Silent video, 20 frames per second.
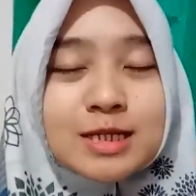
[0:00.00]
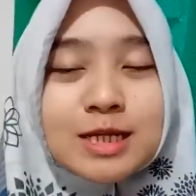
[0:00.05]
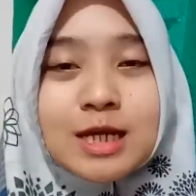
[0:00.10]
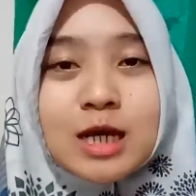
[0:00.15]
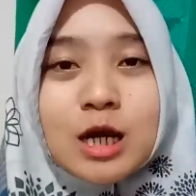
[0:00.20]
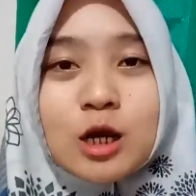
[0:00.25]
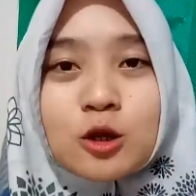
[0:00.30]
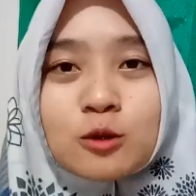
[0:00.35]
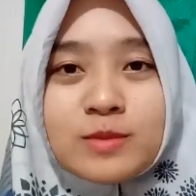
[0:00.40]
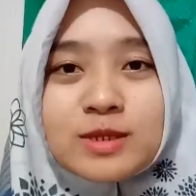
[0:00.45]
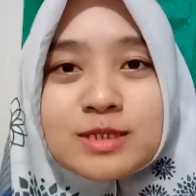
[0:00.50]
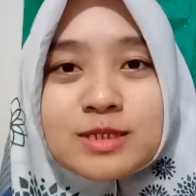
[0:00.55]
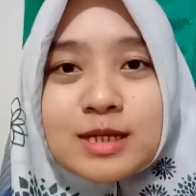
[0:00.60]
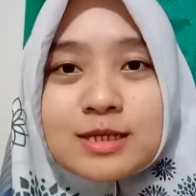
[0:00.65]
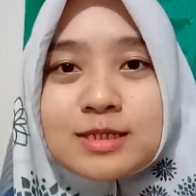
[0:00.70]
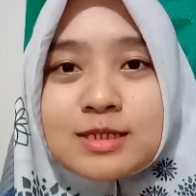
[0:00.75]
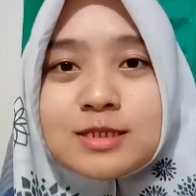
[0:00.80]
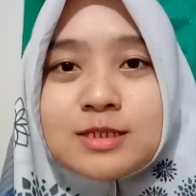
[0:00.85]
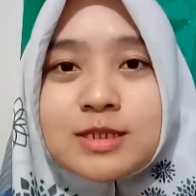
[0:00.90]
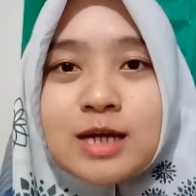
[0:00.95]
jadi kalau
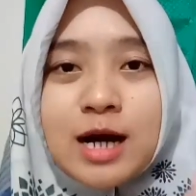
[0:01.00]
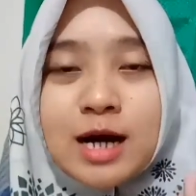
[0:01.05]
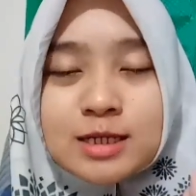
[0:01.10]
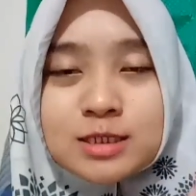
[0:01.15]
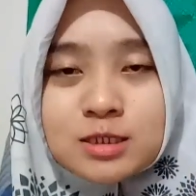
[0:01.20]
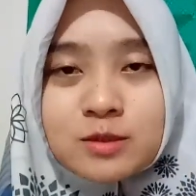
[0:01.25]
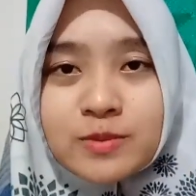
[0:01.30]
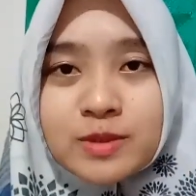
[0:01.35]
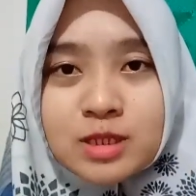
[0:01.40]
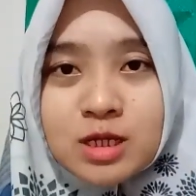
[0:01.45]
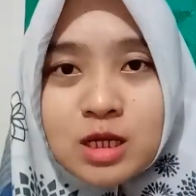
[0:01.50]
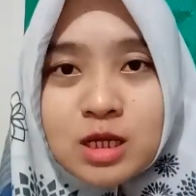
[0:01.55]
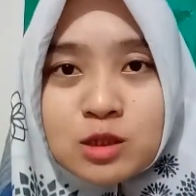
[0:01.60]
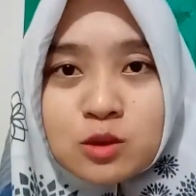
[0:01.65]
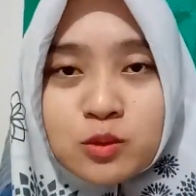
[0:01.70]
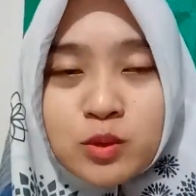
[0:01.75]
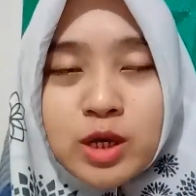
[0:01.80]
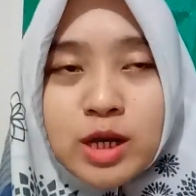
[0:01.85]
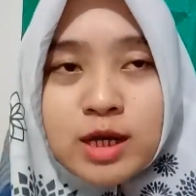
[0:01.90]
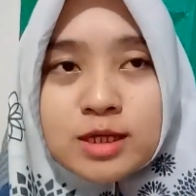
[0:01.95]
bisa sih jangan seperti
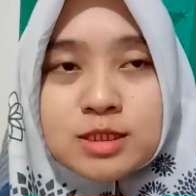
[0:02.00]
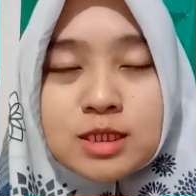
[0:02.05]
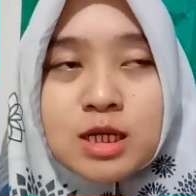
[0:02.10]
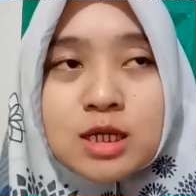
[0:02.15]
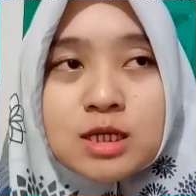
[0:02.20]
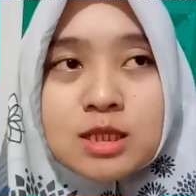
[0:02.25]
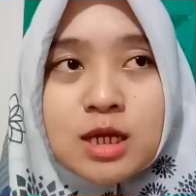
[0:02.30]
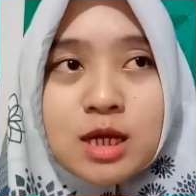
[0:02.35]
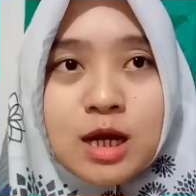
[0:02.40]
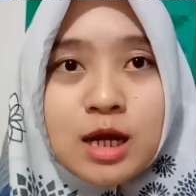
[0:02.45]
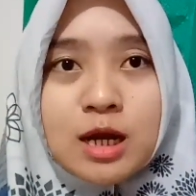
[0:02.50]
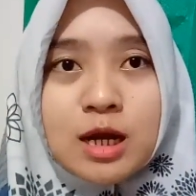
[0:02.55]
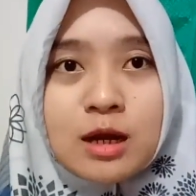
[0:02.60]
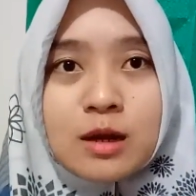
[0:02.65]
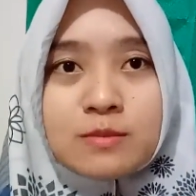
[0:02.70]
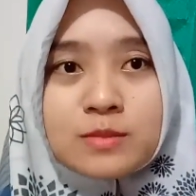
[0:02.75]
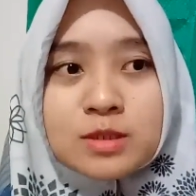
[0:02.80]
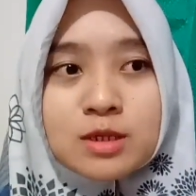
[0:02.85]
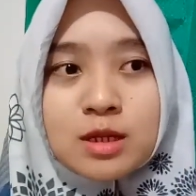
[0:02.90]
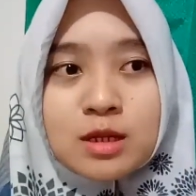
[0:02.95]
itu ya jadi
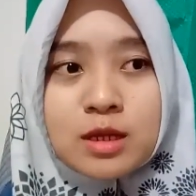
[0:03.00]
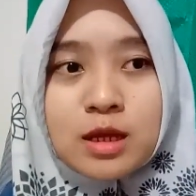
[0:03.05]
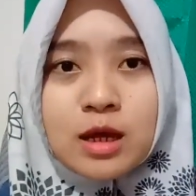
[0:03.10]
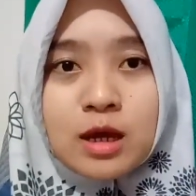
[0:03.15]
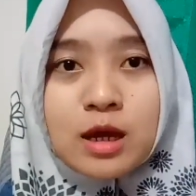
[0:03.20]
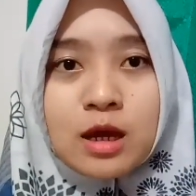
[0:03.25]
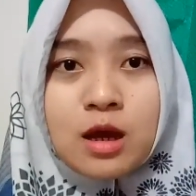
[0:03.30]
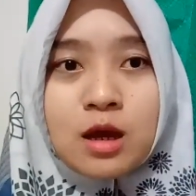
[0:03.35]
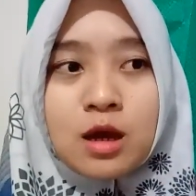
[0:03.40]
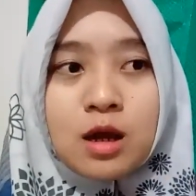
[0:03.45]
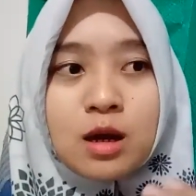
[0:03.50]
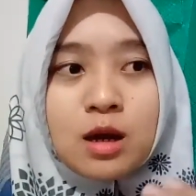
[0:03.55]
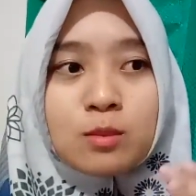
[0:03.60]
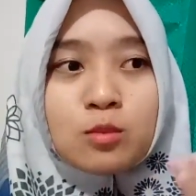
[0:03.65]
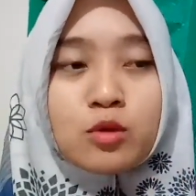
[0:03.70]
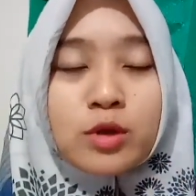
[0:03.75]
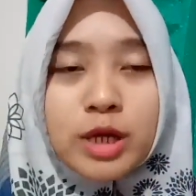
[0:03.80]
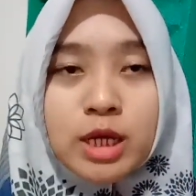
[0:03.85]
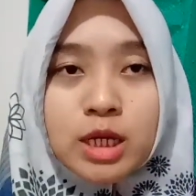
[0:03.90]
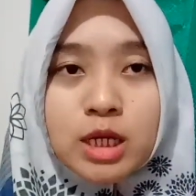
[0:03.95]
ketika misalnya
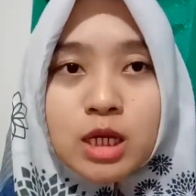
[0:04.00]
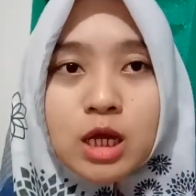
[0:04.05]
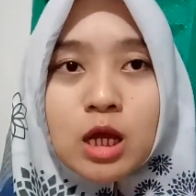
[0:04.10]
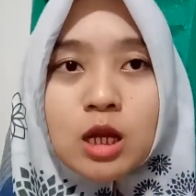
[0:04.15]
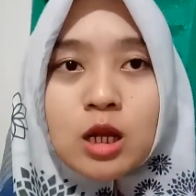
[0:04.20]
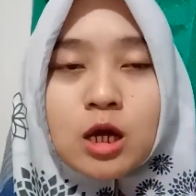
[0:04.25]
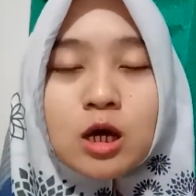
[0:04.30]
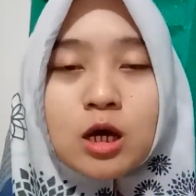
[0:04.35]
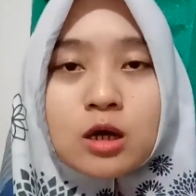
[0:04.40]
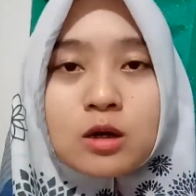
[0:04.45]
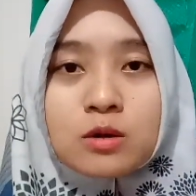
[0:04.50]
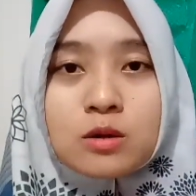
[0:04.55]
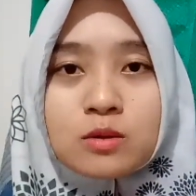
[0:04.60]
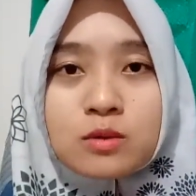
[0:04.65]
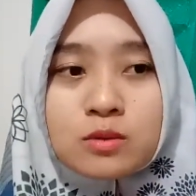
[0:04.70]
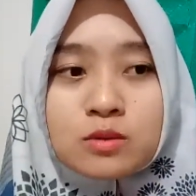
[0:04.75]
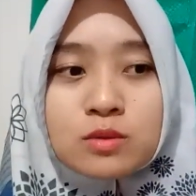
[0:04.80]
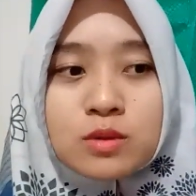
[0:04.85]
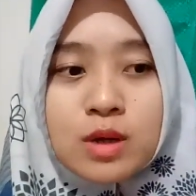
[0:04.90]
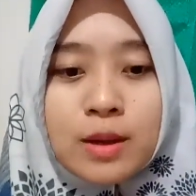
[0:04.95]
mungkin
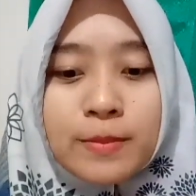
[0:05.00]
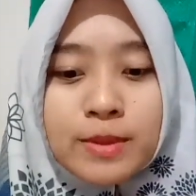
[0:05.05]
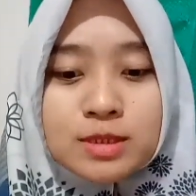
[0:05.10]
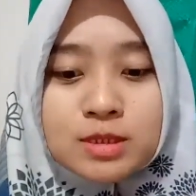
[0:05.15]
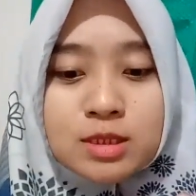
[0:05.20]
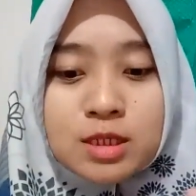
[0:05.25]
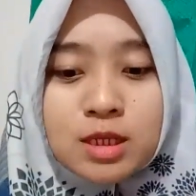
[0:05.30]
kalau apa